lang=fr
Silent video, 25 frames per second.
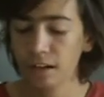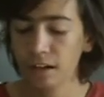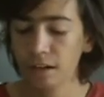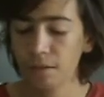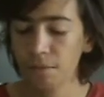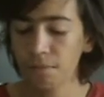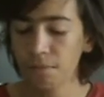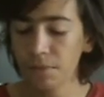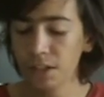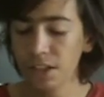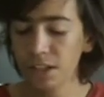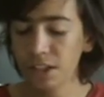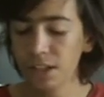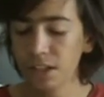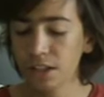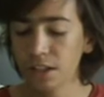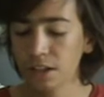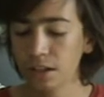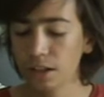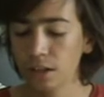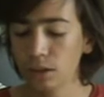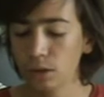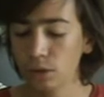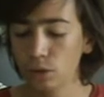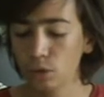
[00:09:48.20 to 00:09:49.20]
midi
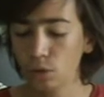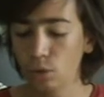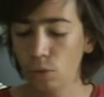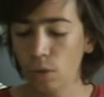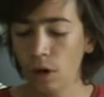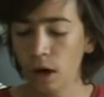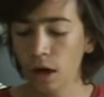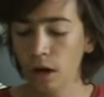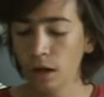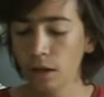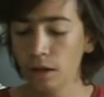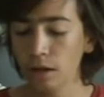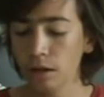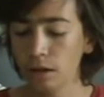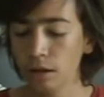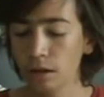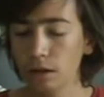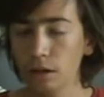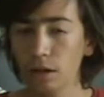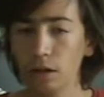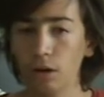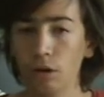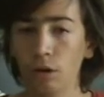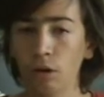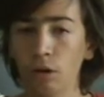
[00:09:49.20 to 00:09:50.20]
3
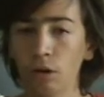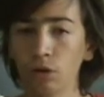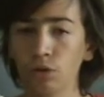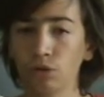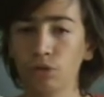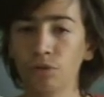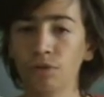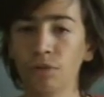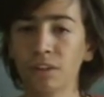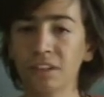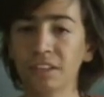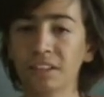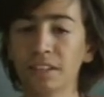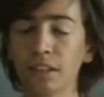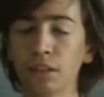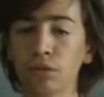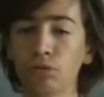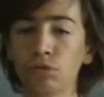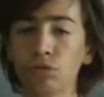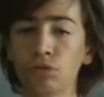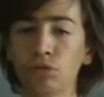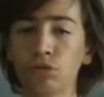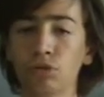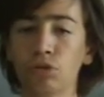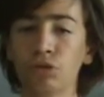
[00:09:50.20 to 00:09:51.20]
en ce 25
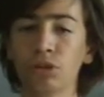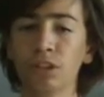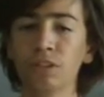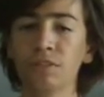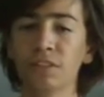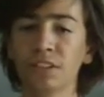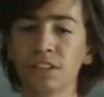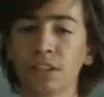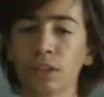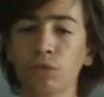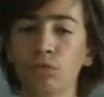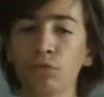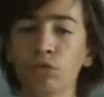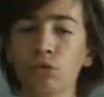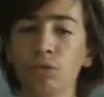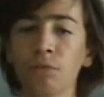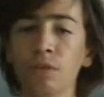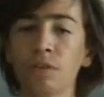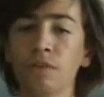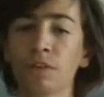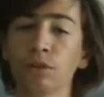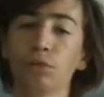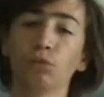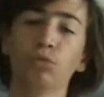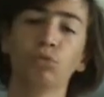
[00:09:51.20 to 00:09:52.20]
août, ce jeudi 25 août
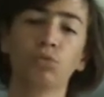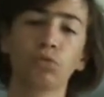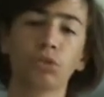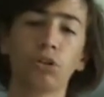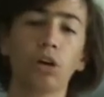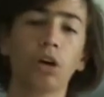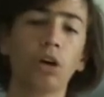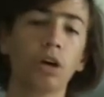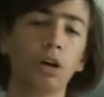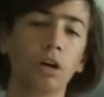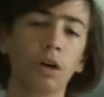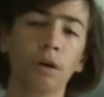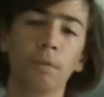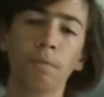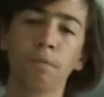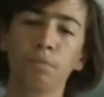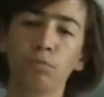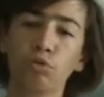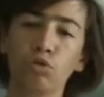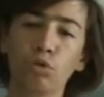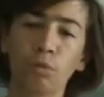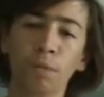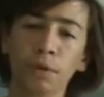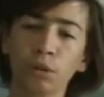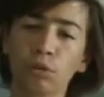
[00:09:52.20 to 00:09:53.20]
2022. Donc,
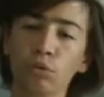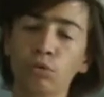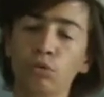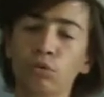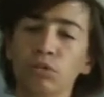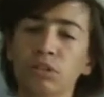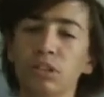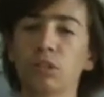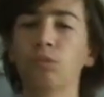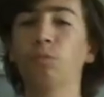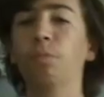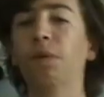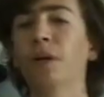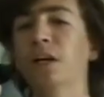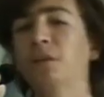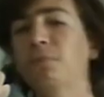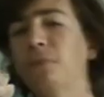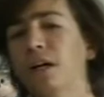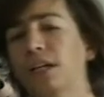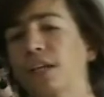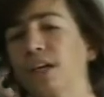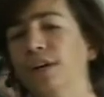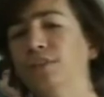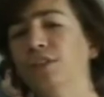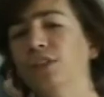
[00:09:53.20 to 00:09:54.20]
toujours pas de recours ça nous parlait de
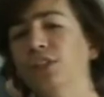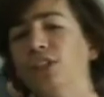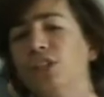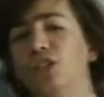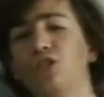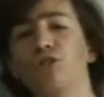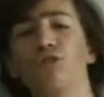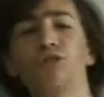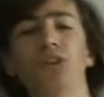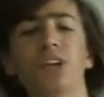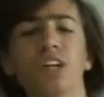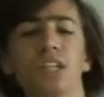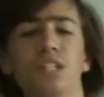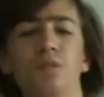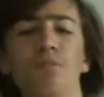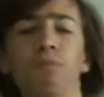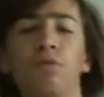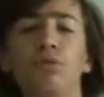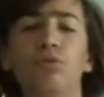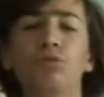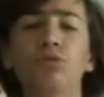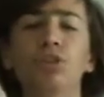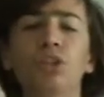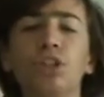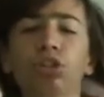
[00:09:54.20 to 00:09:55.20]
Mark Cavendish, du
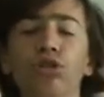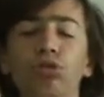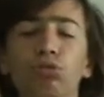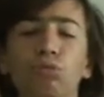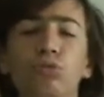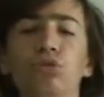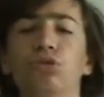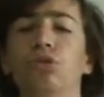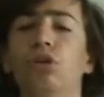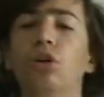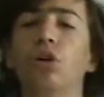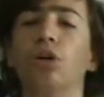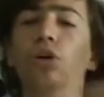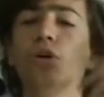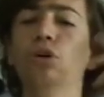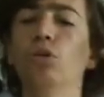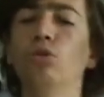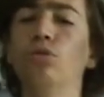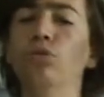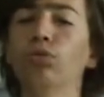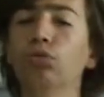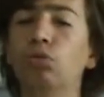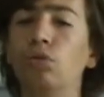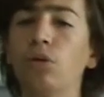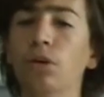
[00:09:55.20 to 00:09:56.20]
caseball, de Nick Schulz,
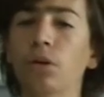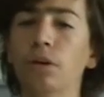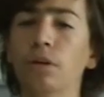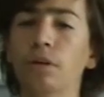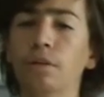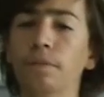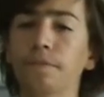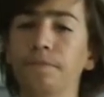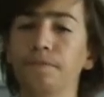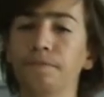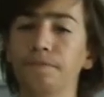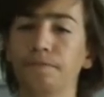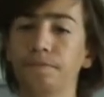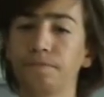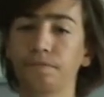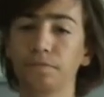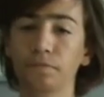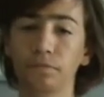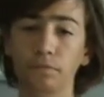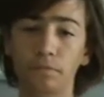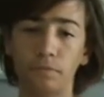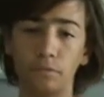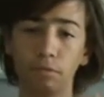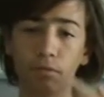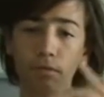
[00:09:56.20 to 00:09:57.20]
de, euh,
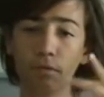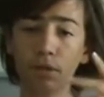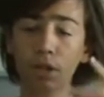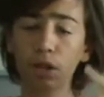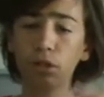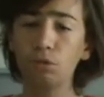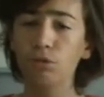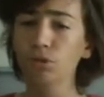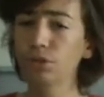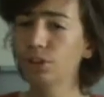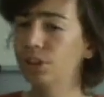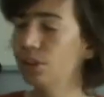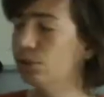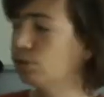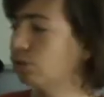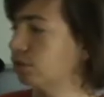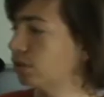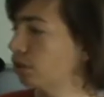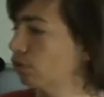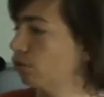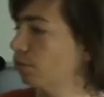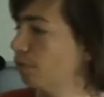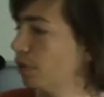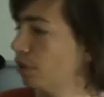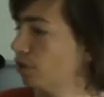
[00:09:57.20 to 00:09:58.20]
de Kido,
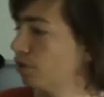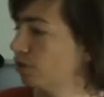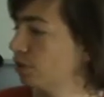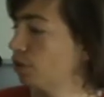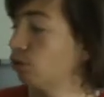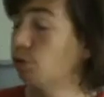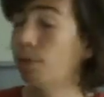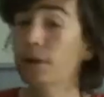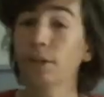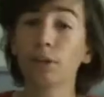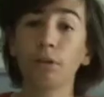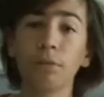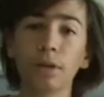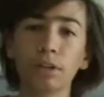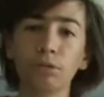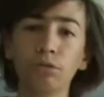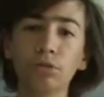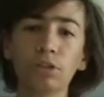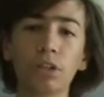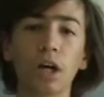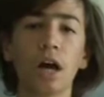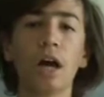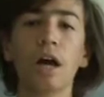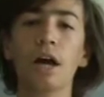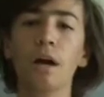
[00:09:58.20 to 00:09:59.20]
ça nous parlait aussi de Michael
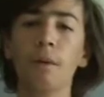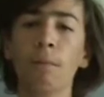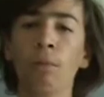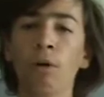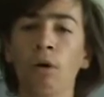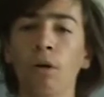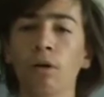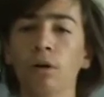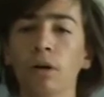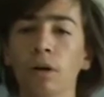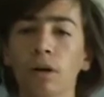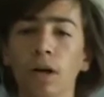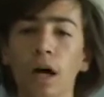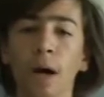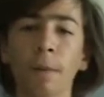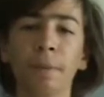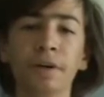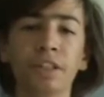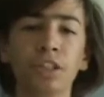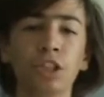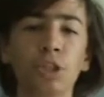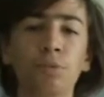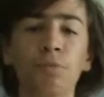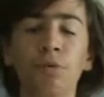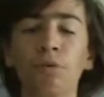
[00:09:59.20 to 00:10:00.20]
Matthews. Bon, après,
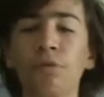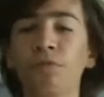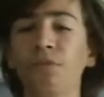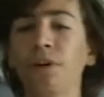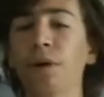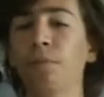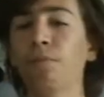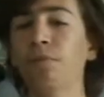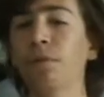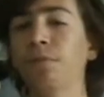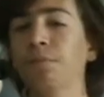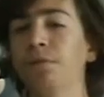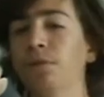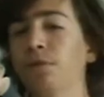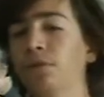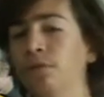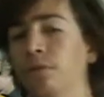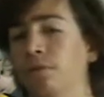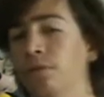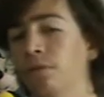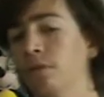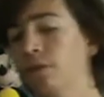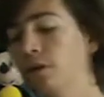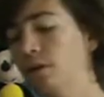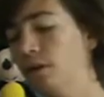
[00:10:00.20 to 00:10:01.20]
si je peux me faire un, point
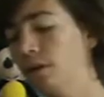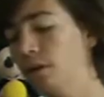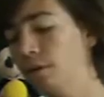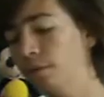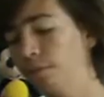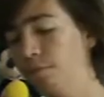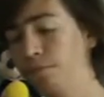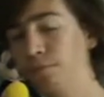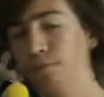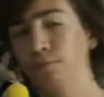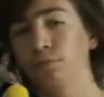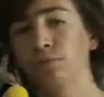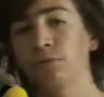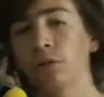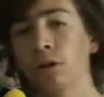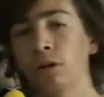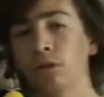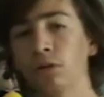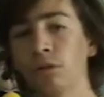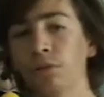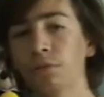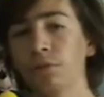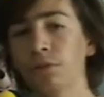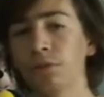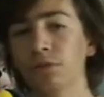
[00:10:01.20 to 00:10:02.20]
euh, un, plutôt un
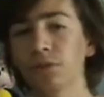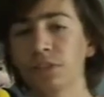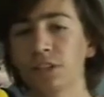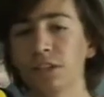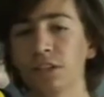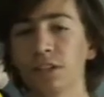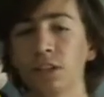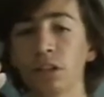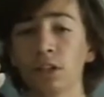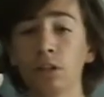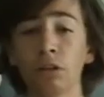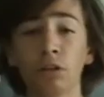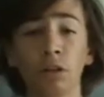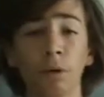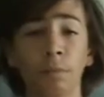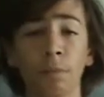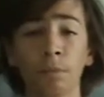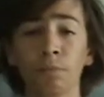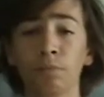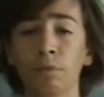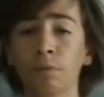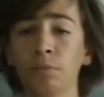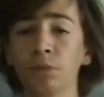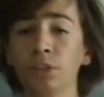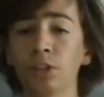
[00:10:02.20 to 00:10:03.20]
grand bilan de cet été, il n'y a pas
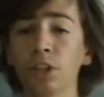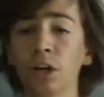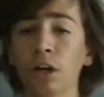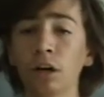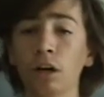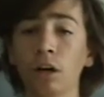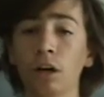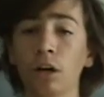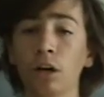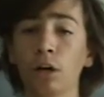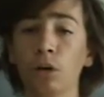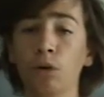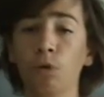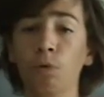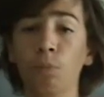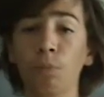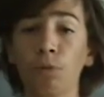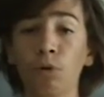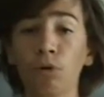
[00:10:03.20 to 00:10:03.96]
de point média qu'on peut